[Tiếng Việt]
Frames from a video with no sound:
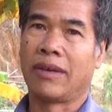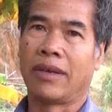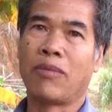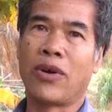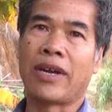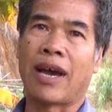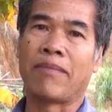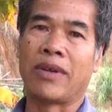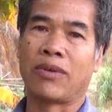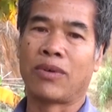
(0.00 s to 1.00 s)
đấy mỗi
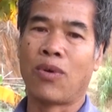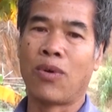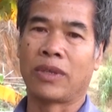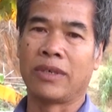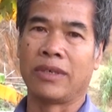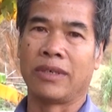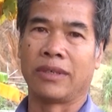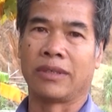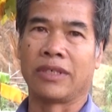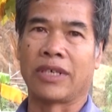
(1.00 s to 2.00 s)
năm thì cũng thu
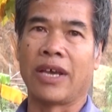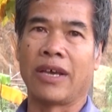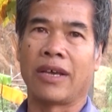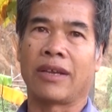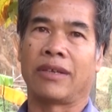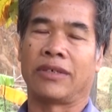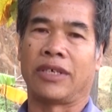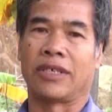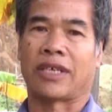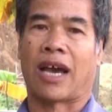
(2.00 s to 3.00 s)
từ từ dê ấy,
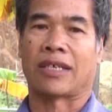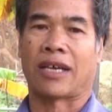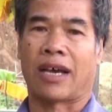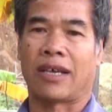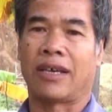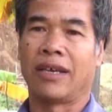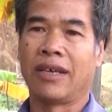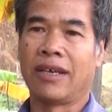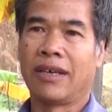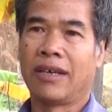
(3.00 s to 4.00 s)
sinh sản ra ấy,
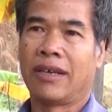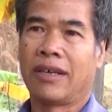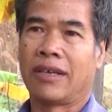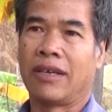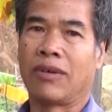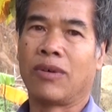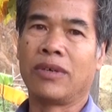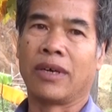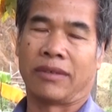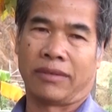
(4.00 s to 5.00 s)
thì cũng
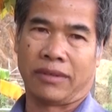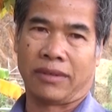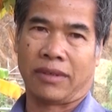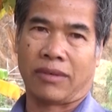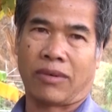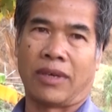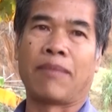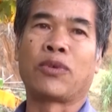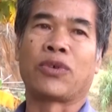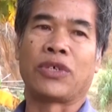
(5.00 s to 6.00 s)
được
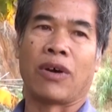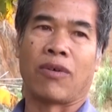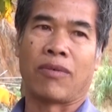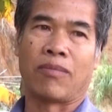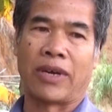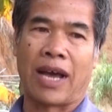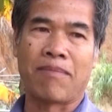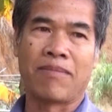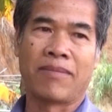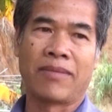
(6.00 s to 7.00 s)
năm mươi triệu một năm.